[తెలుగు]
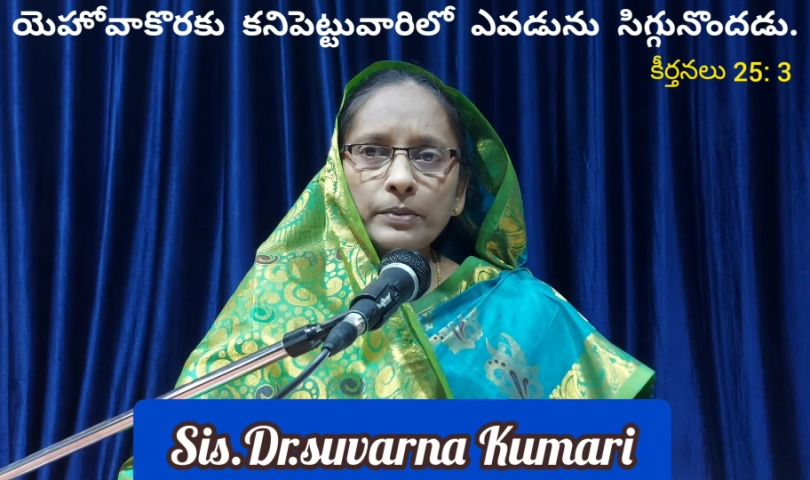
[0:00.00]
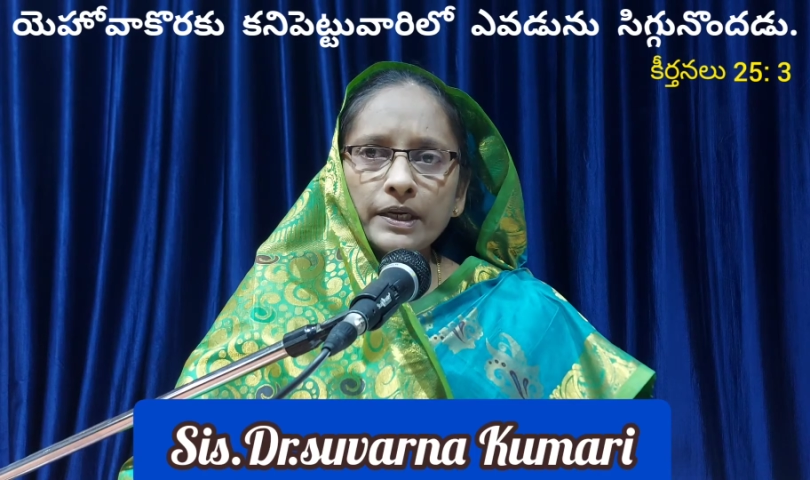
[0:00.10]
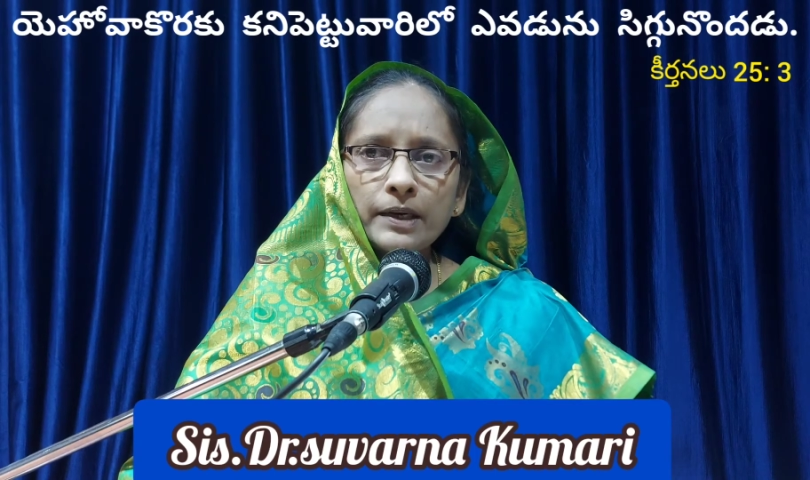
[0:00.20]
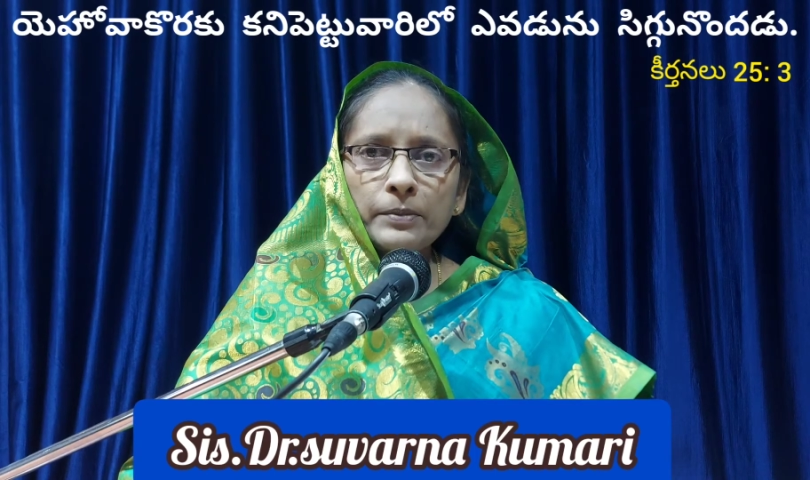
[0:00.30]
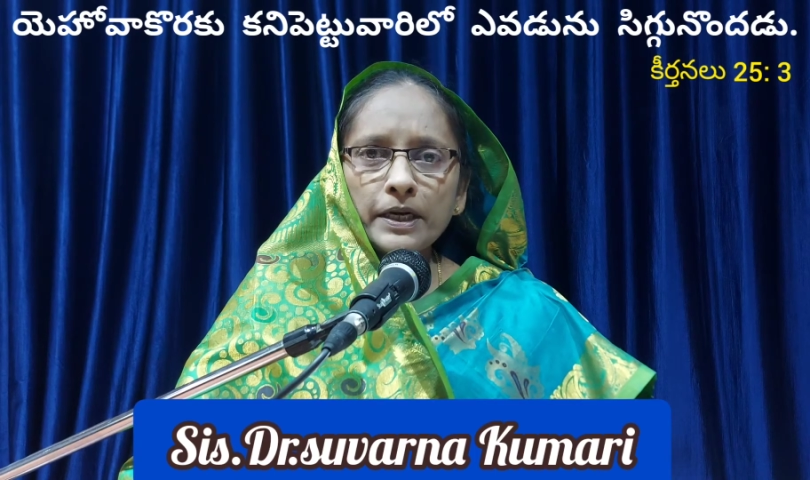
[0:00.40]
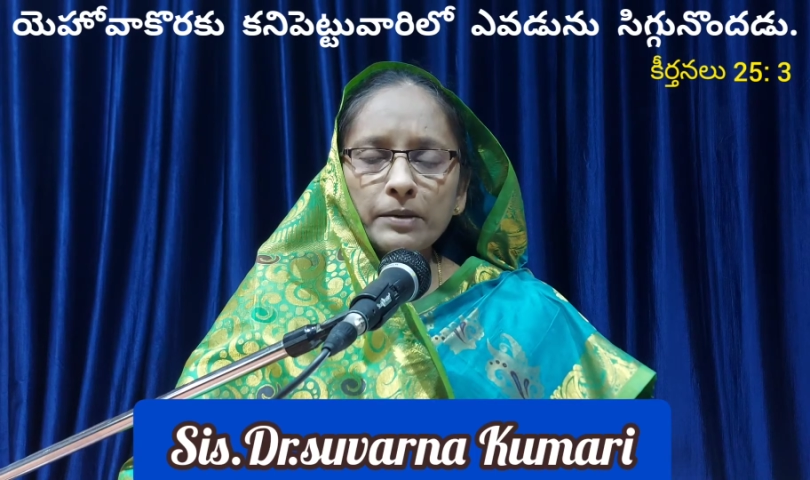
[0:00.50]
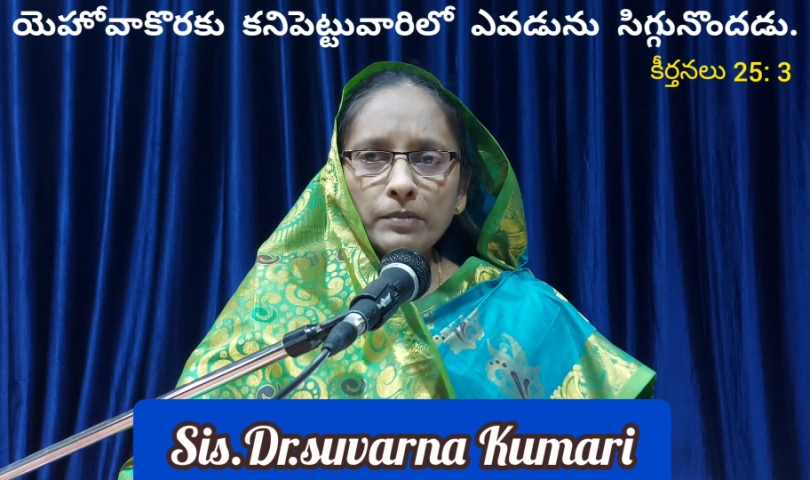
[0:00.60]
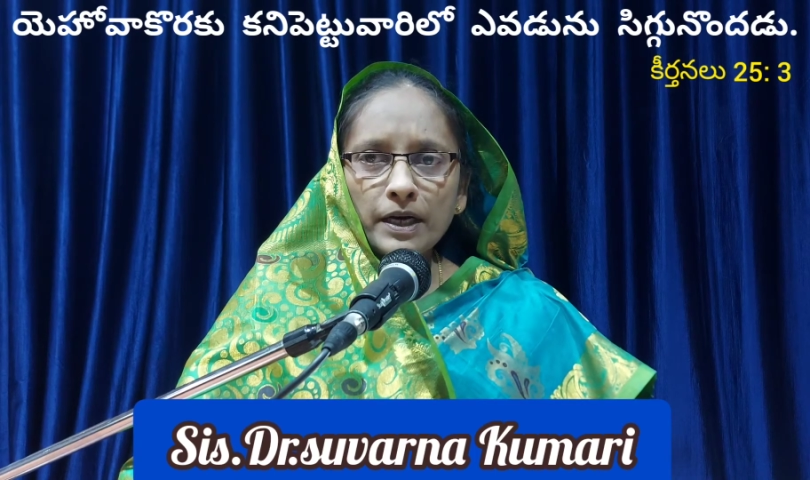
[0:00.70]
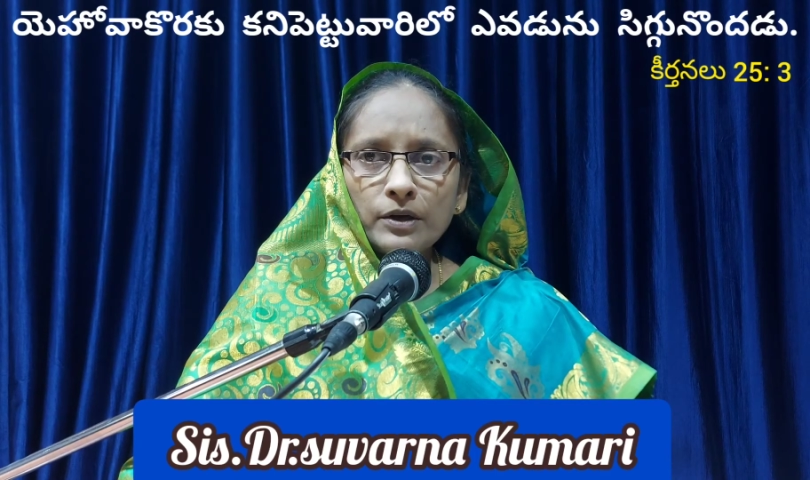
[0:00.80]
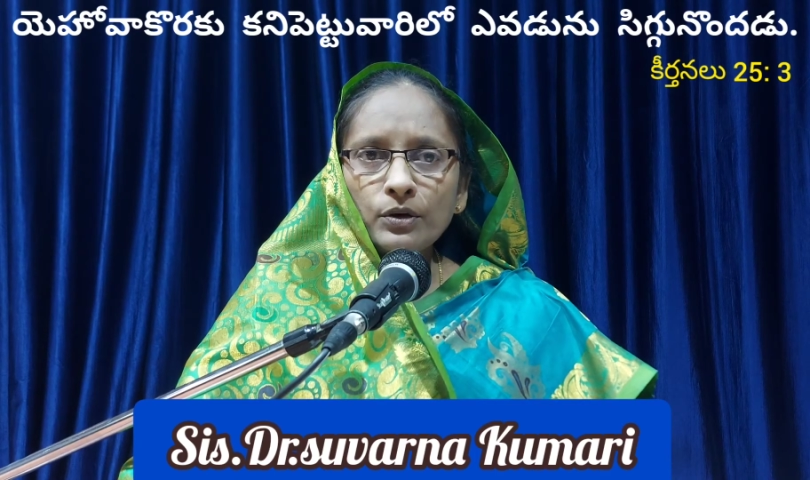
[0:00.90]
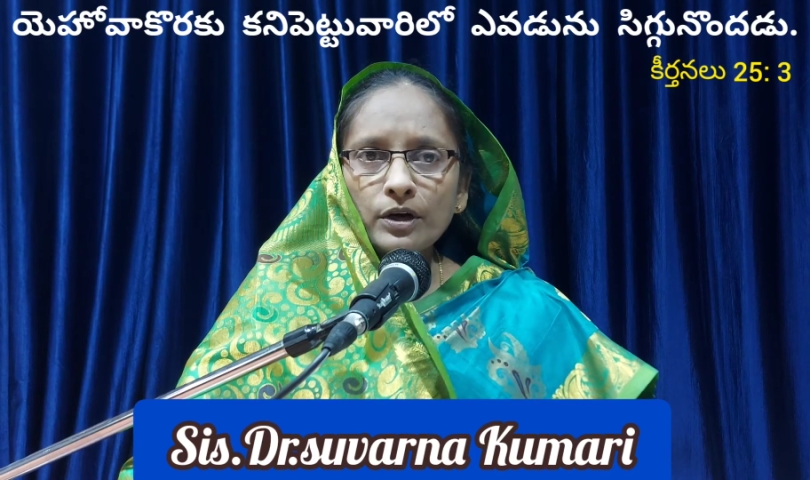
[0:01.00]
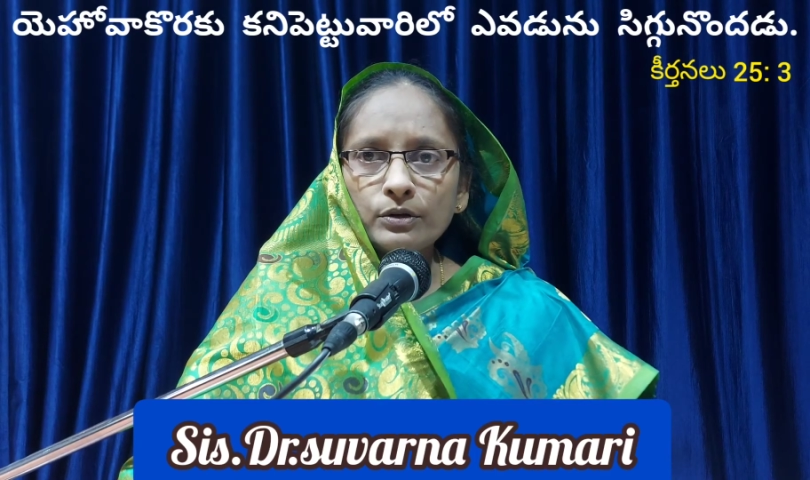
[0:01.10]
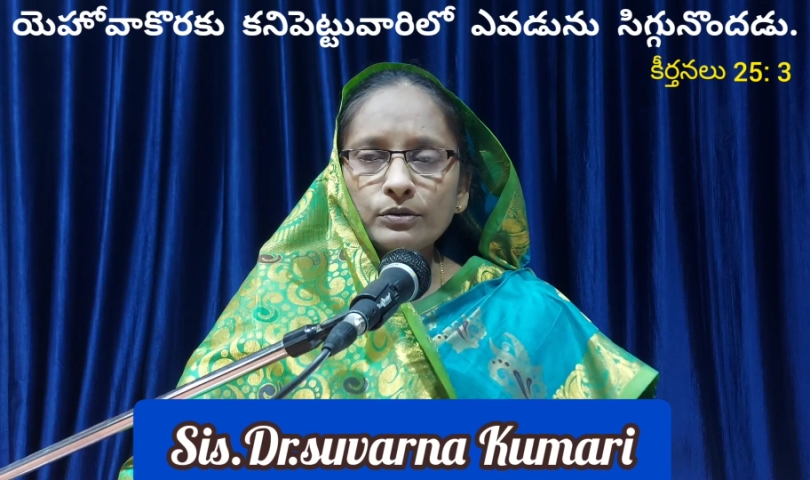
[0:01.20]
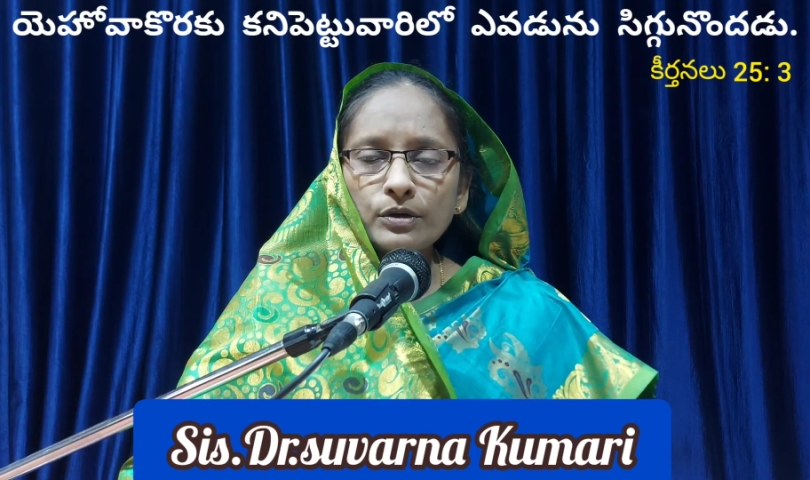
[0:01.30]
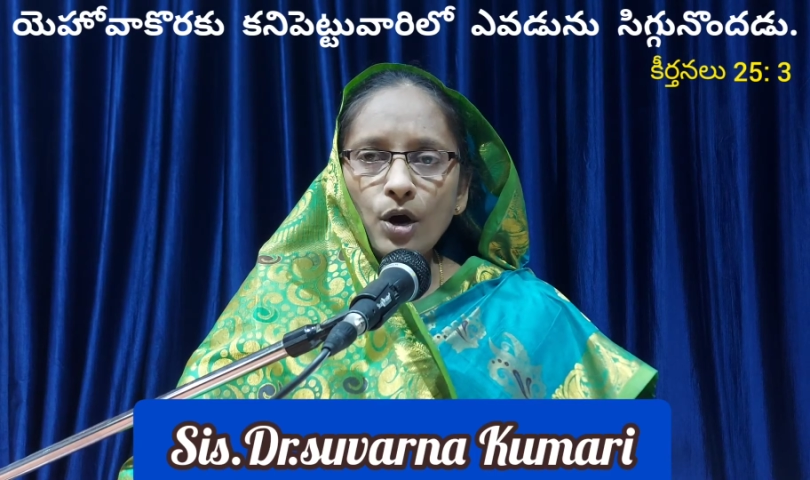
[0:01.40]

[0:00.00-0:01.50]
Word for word: బిడ్డలమైన మన కొరకు